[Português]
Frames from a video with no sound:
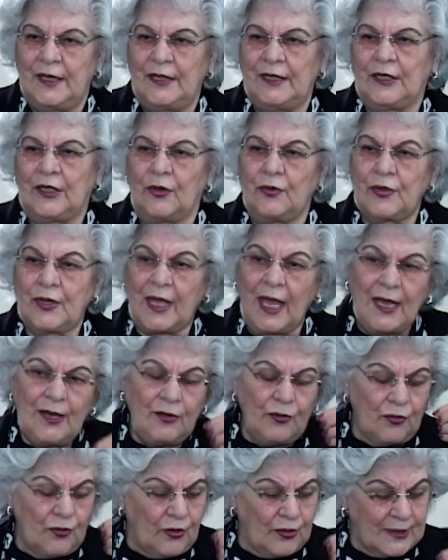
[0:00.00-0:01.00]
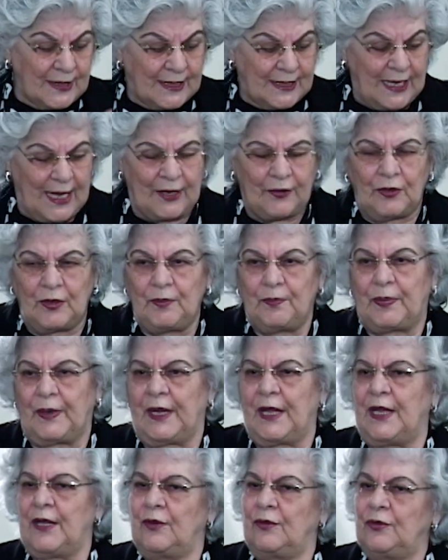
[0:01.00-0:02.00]
Então, quem não consegue o
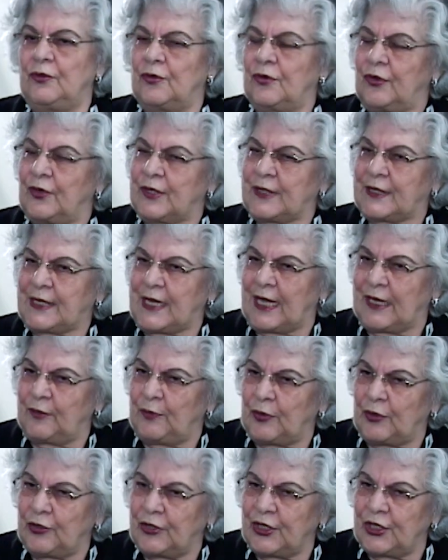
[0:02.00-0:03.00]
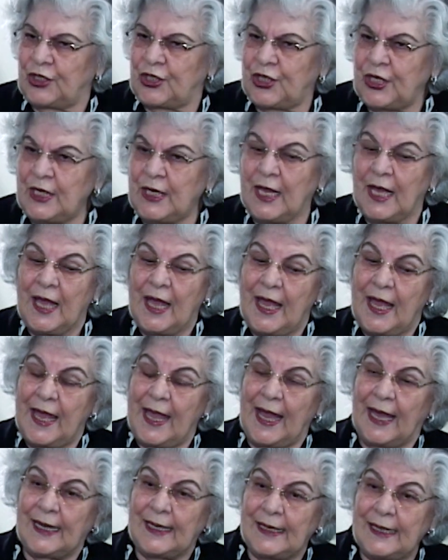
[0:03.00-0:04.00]
emprego, não consegue progredir,
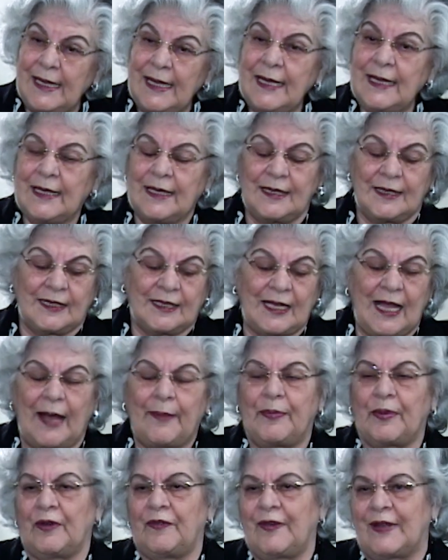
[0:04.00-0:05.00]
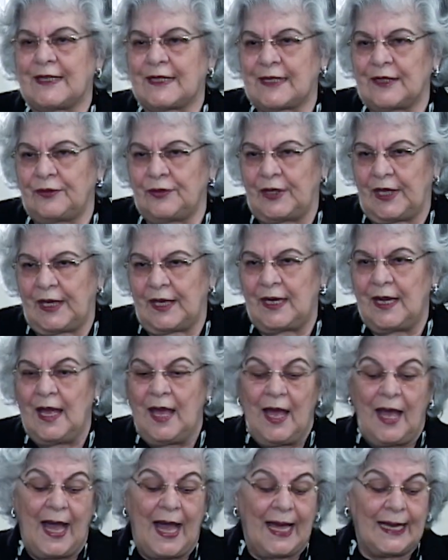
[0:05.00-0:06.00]
é ali que está a aprovação dele.
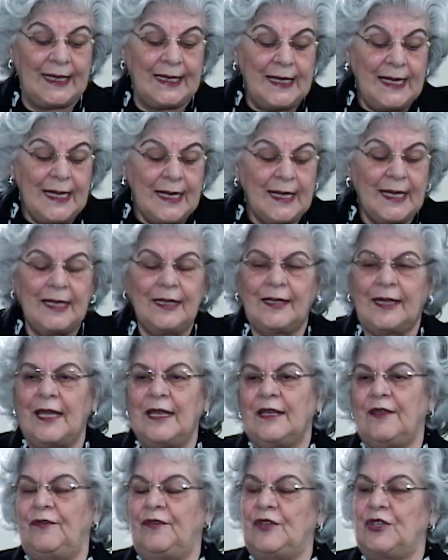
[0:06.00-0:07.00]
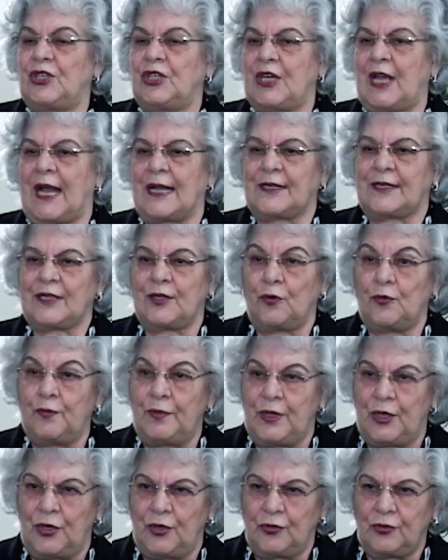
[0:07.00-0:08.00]
Ali que ele tem que vigiar, ser
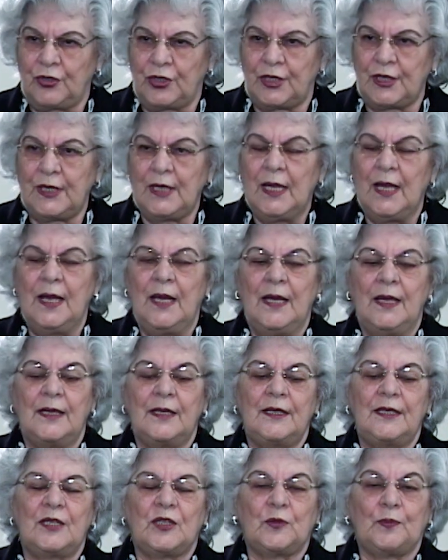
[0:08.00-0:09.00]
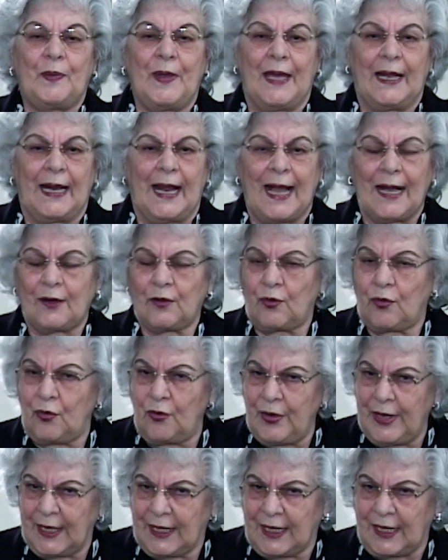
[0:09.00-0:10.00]
humilde, esperar
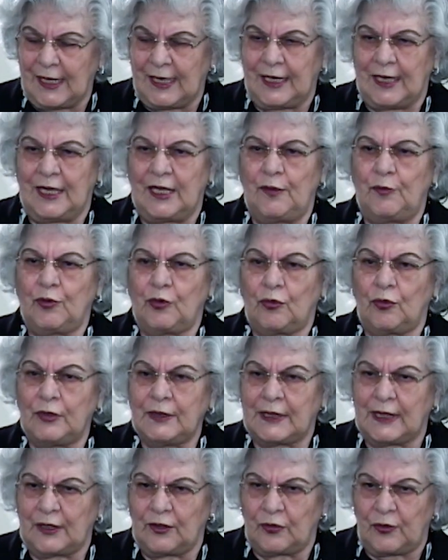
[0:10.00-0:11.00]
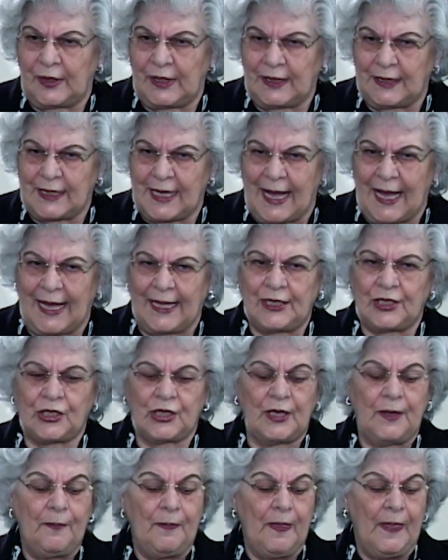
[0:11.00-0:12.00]
com equilíbrio, com
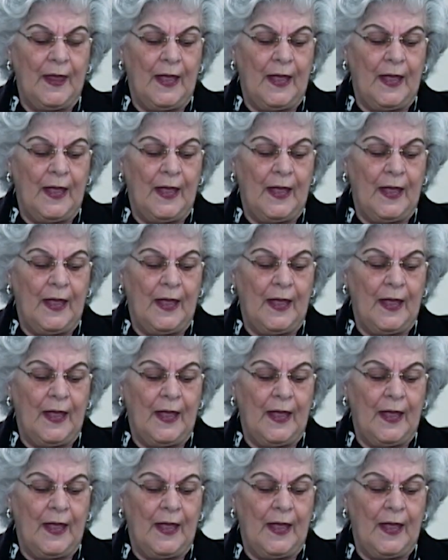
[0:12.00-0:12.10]
tranquilidade,